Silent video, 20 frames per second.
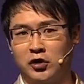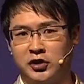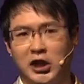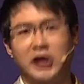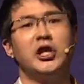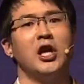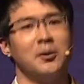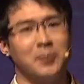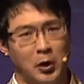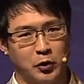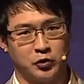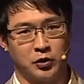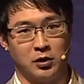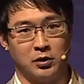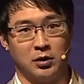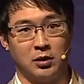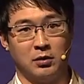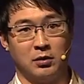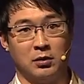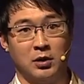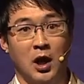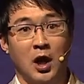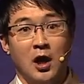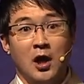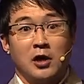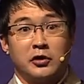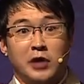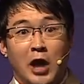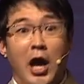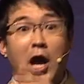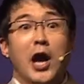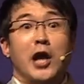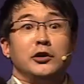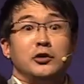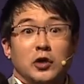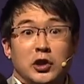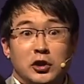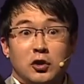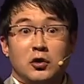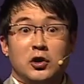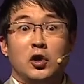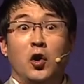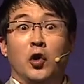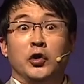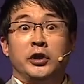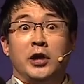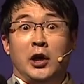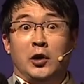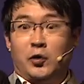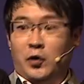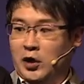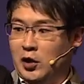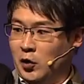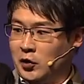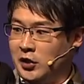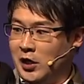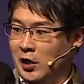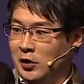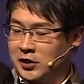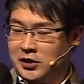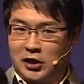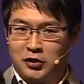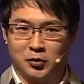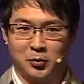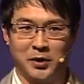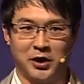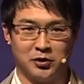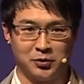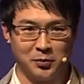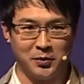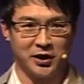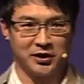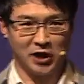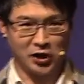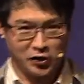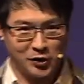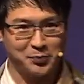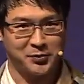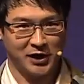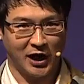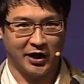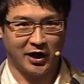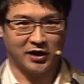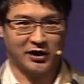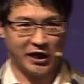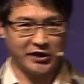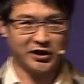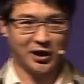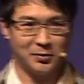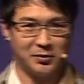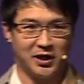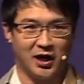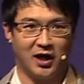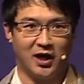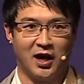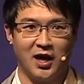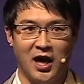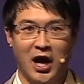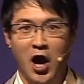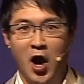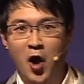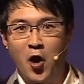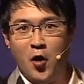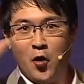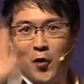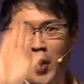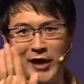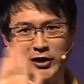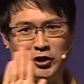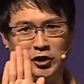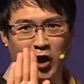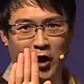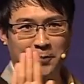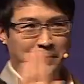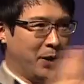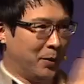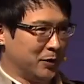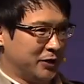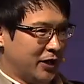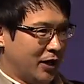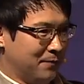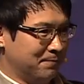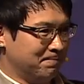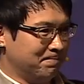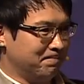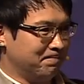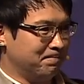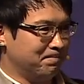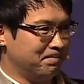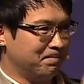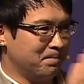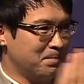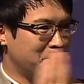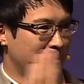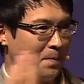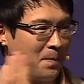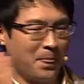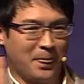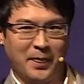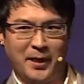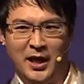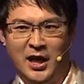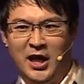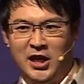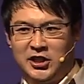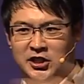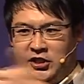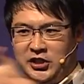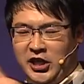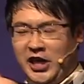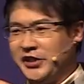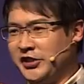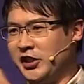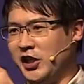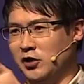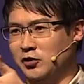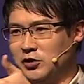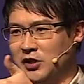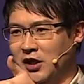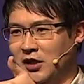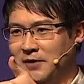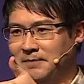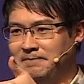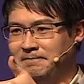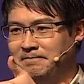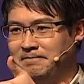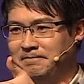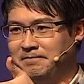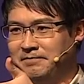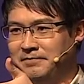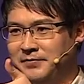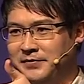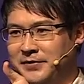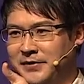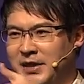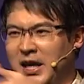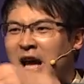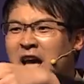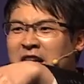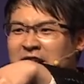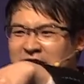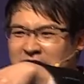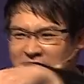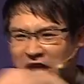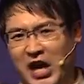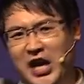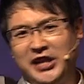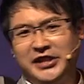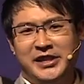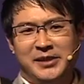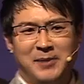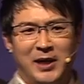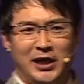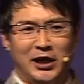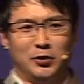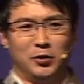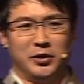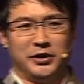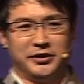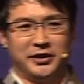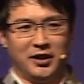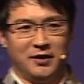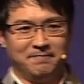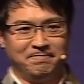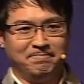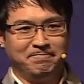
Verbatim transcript: 제대로 배우셔야 돼요. 계속 이 손 이거 어떻게 할 거예요? 자, 준비. 자, 쉽지가 않아요. 다시 갑니다. 왼손 펴보세요. 스트레칭 해주세요. 3시 방향 돌리세요.